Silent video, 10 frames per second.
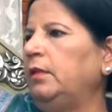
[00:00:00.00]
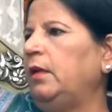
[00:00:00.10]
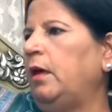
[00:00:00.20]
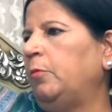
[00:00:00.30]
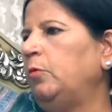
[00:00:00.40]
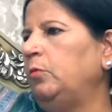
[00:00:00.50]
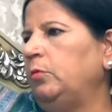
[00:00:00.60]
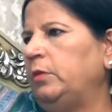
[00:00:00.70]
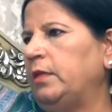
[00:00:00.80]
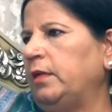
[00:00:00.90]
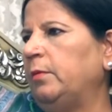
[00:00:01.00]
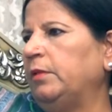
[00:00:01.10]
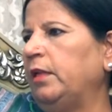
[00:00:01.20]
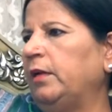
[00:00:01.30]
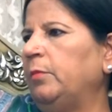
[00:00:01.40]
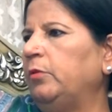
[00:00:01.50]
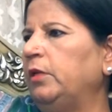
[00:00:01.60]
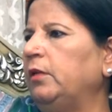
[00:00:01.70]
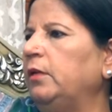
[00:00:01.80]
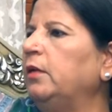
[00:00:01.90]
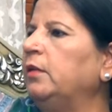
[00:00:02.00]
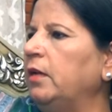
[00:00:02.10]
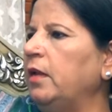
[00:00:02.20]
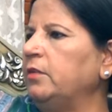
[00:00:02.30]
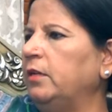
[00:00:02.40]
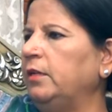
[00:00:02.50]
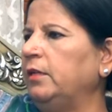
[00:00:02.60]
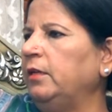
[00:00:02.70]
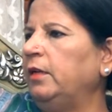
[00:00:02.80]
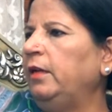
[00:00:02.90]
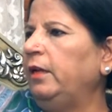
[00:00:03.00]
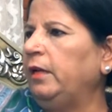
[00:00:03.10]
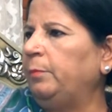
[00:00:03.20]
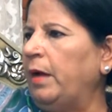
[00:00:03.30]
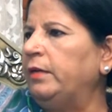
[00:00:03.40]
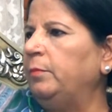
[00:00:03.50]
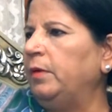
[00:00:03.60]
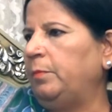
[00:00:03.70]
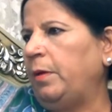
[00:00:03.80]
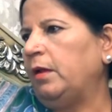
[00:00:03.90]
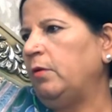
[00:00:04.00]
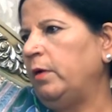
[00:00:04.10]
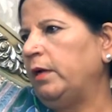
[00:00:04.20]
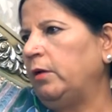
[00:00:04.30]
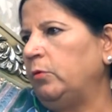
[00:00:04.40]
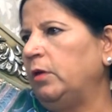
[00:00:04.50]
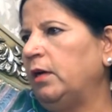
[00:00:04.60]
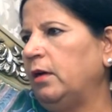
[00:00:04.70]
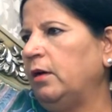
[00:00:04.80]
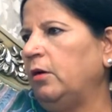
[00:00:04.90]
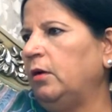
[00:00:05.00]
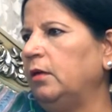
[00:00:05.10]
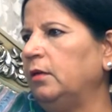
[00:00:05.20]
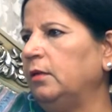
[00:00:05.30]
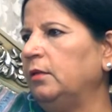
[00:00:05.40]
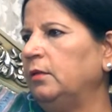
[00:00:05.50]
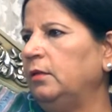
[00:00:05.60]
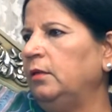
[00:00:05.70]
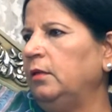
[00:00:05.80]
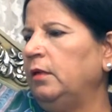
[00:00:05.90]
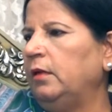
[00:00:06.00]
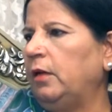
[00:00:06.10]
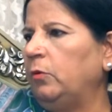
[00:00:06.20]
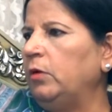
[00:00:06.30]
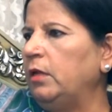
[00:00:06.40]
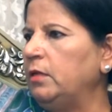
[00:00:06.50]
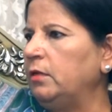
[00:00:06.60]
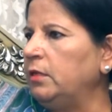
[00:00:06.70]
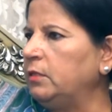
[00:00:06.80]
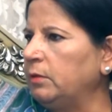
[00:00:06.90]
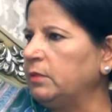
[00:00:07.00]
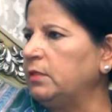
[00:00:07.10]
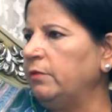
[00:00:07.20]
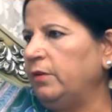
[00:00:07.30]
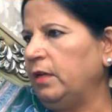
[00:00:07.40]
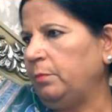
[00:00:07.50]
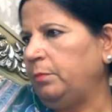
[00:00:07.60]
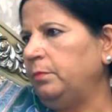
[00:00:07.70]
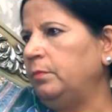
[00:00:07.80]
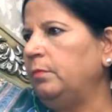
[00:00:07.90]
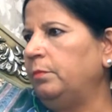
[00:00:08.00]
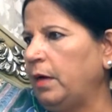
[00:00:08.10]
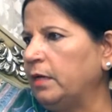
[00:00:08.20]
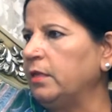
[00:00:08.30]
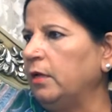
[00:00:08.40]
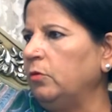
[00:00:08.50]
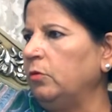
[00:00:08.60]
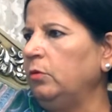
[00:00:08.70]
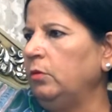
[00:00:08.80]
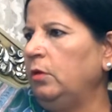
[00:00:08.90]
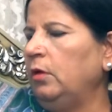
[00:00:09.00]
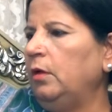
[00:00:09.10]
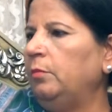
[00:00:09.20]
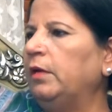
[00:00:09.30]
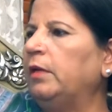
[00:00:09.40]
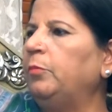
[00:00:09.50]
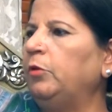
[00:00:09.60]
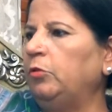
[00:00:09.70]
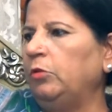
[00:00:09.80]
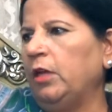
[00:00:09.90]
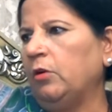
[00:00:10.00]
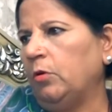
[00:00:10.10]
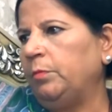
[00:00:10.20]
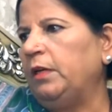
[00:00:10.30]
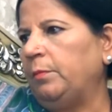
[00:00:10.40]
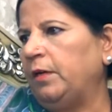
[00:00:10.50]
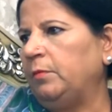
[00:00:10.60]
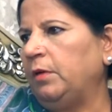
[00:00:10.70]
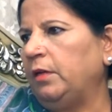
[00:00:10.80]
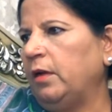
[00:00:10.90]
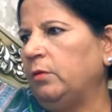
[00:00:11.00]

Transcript: आपको जैसे कि पता है कि पूरी इंटरनेशनली एक पैंडमिक फैला हुआ है करोना का और करोना ने इस वक्त सिर्फ ना पाकिस्तान को बल्कि पूरी दुनिया को अपनी लपेट में लिया